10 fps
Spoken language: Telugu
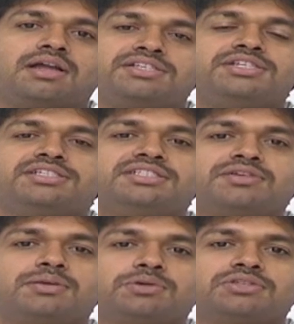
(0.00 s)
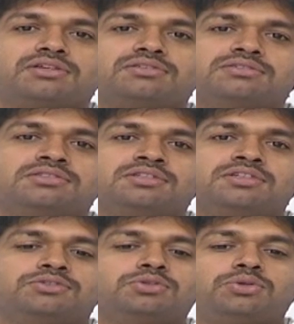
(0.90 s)
ఎంజాయ్ చేసి వెళ్ళిపోతారు
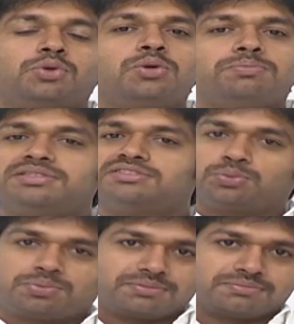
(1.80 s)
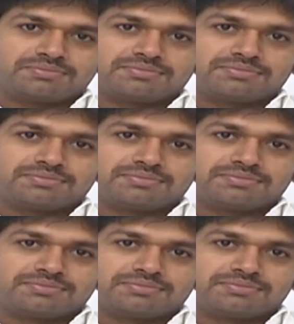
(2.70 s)
సో డోంట్ మిస్ సుప్రీం